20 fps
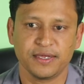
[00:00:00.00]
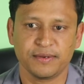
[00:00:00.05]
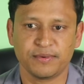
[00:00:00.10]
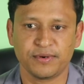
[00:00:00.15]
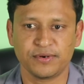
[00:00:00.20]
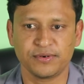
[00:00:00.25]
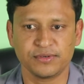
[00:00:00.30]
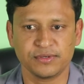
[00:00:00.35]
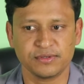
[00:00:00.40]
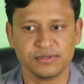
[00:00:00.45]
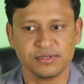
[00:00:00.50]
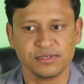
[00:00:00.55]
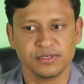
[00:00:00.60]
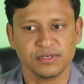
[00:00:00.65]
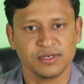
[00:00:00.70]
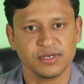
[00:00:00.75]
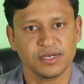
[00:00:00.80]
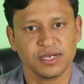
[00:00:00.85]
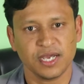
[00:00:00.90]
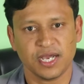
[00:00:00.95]
এবং
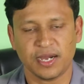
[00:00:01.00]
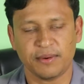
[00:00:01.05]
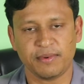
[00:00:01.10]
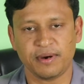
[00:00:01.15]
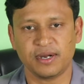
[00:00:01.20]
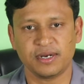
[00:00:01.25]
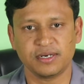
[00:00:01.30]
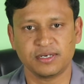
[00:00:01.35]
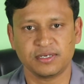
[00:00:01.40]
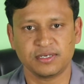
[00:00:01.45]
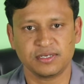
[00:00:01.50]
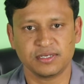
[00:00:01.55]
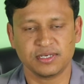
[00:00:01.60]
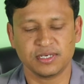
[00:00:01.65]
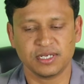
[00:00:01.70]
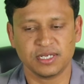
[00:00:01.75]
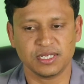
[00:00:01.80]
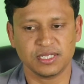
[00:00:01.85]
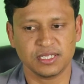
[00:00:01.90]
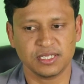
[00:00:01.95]
আমার
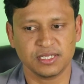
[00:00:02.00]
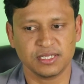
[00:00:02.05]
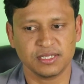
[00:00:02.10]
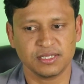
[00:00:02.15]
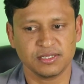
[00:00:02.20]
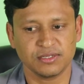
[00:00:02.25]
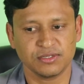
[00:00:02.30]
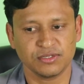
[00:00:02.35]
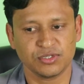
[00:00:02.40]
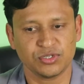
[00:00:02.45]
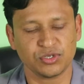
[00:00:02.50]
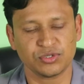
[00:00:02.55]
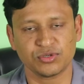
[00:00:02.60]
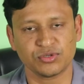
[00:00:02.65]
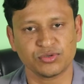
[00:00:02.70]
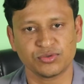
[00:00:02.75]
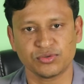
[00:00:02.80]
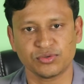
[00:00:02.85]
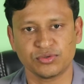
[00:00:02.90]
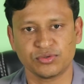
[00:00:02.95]

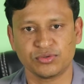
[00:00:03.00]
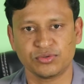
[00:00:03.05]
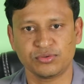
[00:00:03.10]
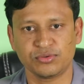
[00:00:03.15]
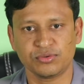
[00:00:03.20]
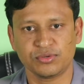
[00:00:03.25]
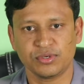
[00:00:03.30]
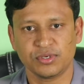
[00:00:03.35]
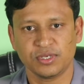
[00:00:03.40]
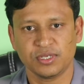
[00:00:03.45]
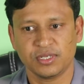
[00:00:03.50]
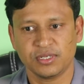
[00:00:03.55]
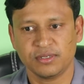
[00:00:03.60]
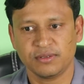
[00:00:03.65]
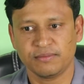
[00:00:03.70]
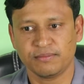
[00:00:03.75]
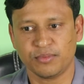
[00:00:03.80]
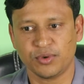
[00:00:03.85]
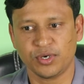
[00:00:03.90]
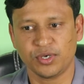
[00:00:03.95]
যতটুকুনও
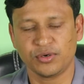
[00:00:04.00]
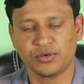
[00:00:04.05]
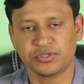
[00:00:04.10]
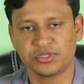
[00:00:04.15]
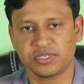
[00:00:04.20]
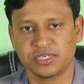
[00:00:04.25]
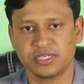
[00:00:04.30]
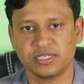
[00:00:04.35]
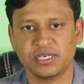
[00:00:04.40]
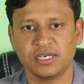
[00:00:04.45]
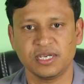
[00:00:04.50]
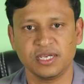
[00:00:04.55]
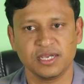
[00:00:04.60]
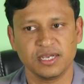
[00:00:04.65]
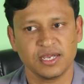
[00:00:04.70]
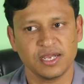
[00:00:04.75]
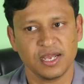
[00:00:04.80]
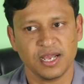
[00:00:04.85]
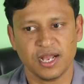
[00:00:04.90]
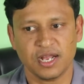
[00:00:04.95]
মনে হচ্ছে যে
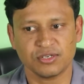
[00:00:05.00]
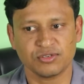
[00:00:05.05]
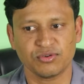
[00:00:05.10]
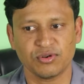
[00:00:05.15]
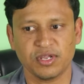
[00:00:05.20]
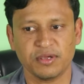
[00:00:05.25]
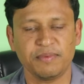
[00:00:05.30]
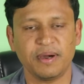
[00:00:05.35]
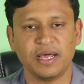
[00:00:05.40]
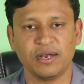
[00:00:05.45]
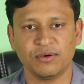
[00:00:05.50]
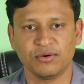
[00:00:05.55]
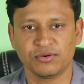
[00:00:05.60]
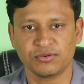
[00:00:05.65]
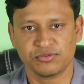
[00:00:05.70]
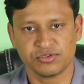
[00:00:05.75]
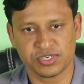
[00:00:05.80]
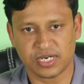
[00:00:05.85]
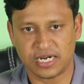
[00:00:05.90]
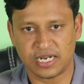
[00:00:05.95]
আসলে ভালো
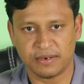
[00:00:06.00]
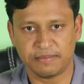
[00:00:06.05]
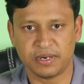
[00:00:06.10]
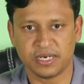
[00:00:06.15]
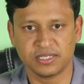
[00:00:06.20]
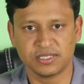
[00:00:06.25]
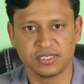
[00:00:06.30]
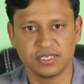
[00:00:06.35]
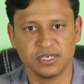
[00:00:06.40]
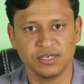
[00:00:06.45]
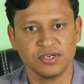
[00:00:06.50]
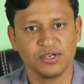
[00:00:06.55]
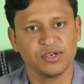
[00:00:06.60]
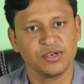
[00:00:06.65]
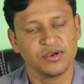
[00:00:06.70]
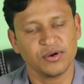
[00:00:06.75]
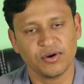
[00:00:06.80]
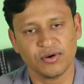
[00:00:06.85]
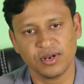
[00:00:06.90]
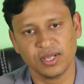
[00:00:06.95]
সাড়া পাচ্ছি
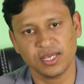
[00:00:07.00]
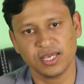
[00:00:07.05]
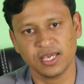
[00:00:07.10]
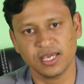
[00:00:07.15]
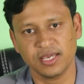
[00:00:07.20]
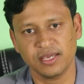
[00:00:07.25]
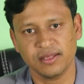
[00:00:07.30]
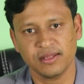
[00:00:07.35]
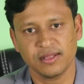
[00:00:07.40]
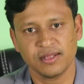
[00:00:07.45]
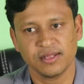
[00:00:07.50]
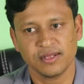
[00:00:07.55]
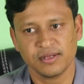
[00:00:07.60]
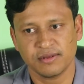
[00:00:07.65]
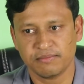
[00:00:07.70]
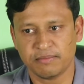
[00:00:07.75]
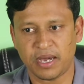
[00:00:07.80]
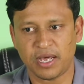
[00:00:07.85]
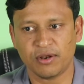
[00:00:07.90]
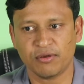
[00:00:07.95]
অনেকেই
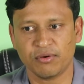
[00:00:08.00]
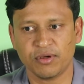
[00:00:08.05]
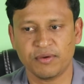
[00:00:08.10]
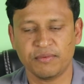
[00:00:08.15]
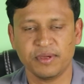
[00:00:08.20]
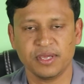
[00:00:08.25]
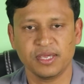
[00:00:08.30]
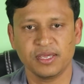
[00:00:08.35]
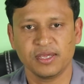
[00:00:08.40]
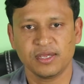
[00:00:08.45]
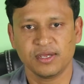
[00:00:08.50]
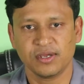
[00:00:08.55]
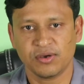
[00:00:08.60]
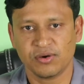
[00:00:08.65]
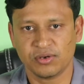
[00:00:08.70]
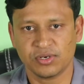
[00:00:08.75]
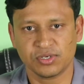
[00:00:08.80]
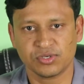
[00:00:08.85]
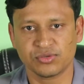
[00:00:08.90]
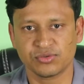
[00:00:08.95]
ভালোভাবে
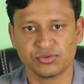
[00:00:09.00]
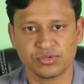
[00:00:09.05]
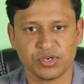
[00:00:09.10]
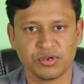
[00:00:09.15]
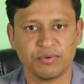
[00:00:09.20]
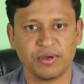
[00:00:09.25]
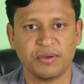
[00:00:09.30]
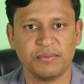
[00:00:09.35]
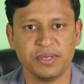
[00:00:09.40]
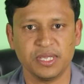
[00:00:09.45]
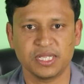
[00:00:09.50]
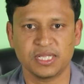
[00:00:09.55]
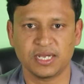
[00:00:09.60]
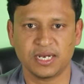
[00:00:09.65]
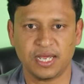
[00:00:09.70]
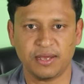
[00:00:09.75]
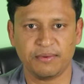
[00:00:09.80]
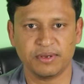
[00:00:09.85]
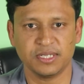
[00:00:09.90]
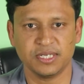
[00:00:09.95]
অনেক সুন্দরভাবে
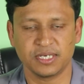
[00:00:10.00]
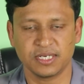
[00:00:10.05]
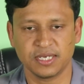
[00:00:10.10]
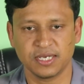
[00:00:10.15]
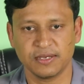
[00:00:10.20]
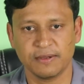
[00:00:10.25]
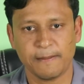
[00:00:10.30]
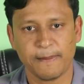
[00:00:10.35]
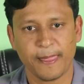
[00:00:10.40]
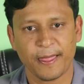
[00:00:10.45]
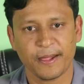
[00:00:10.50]
তারা আমাদেরকে